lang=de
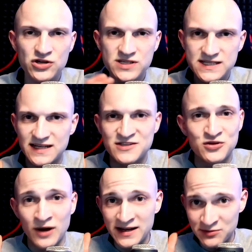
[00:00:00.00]
nicht
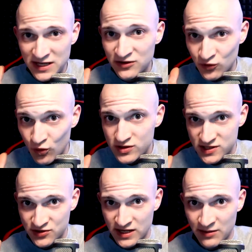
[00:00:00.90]
dazu animieren, Drogen
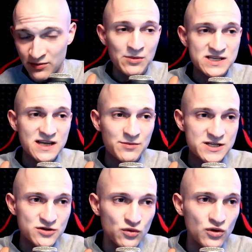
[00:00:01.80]
zu nehmen, aber ich sag
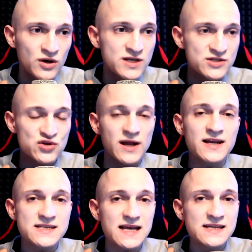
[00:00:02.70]
mal so,
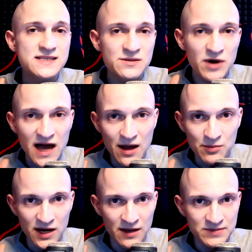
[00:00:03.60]
solange das alles in einem
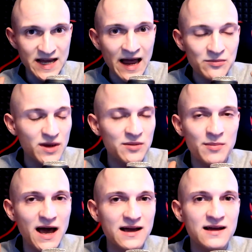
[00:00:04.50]
Rahmen bleibt, kann man
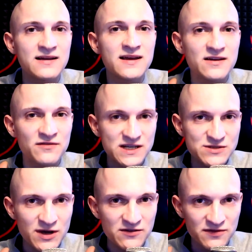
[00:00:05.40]
machen,
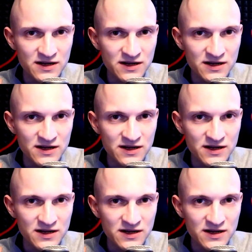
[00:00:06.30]
was man will.